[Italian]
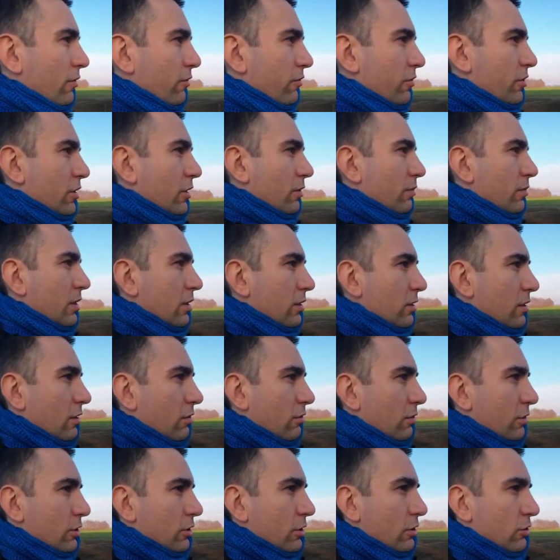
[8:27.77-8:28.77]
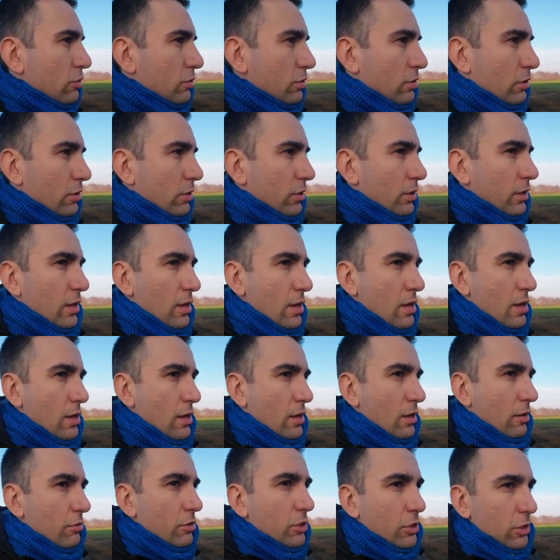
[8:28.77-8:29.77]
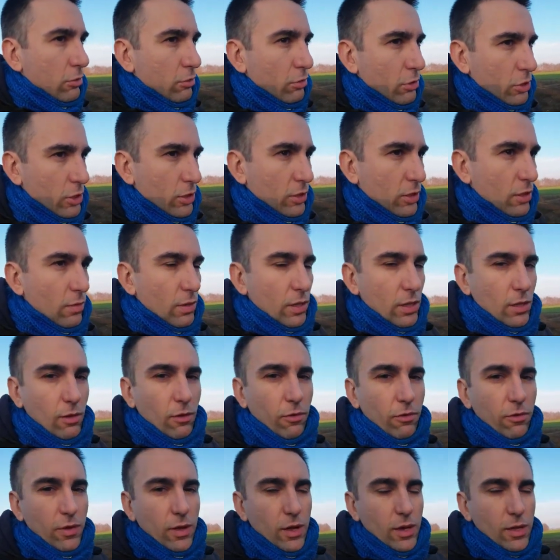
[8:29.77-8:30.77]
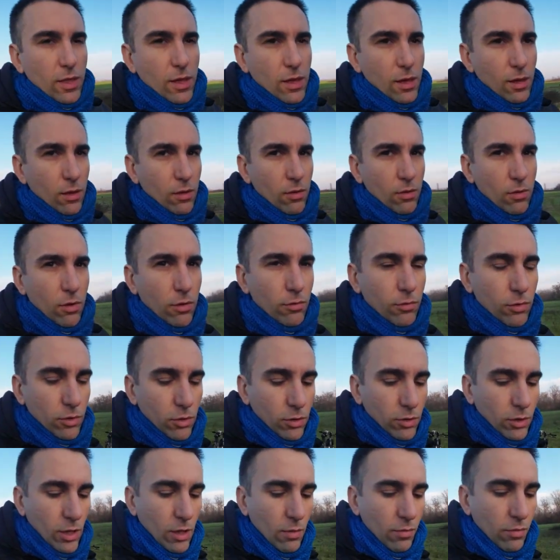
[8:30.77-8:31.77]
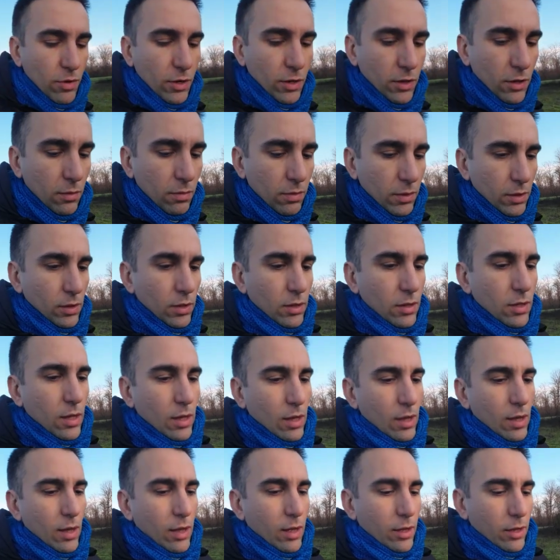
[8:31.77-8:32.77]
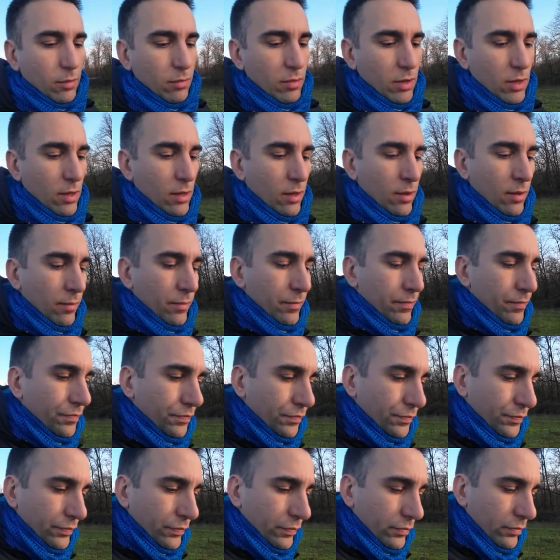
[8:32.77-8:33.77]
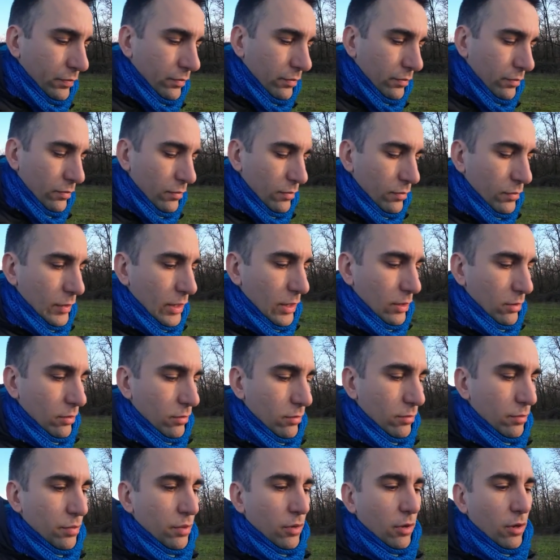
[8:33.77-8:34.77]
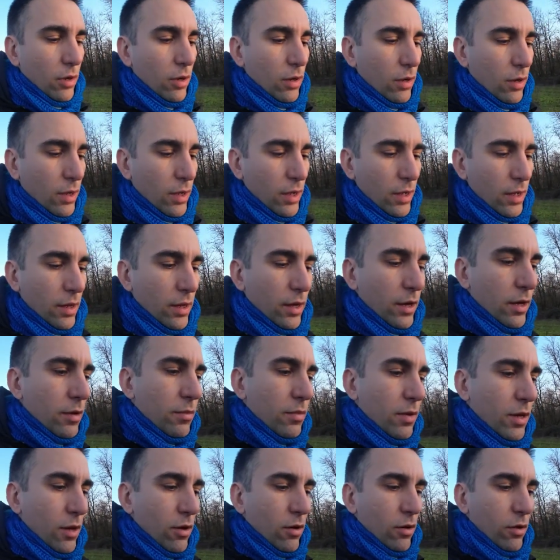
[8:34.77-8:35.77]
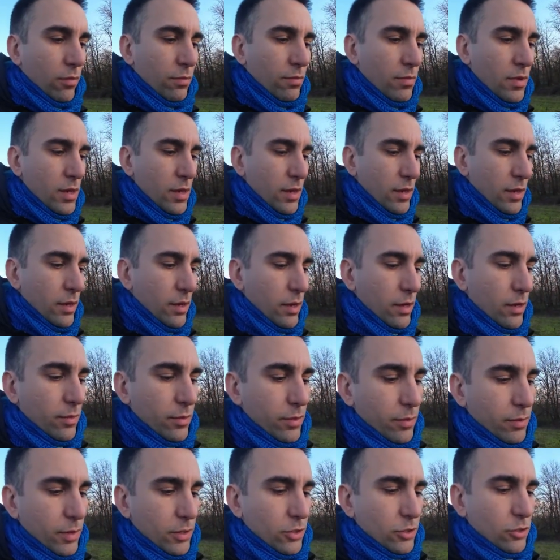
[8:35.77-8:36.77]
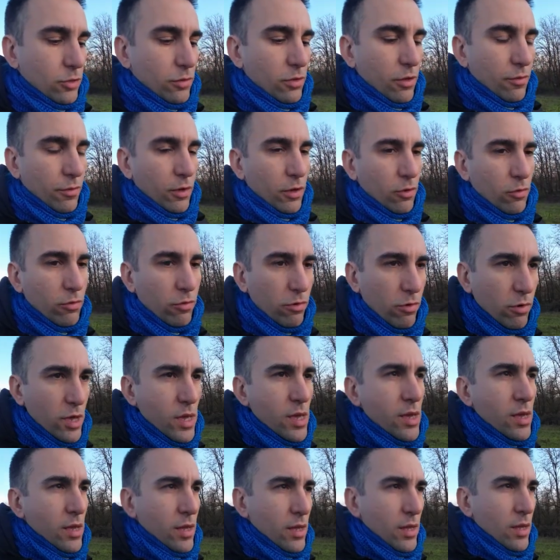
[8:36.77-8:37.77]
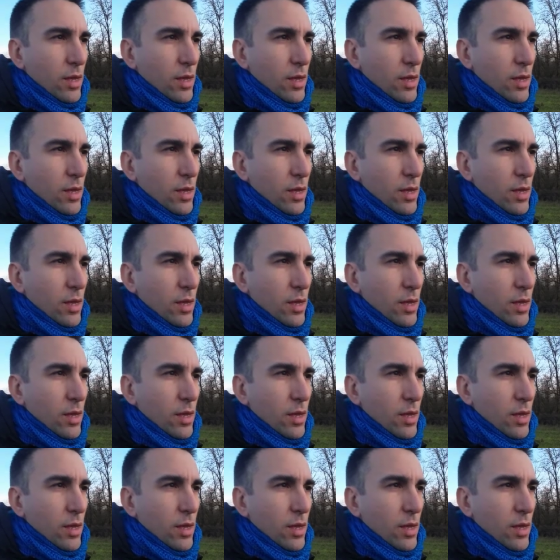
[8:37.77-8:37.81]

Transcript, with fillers: finalmente in questi giorni in queste due settimane di ferie ho avuto tempo anche per dedicarmi un po' ai miei hobby, alle mie passioni, fra cui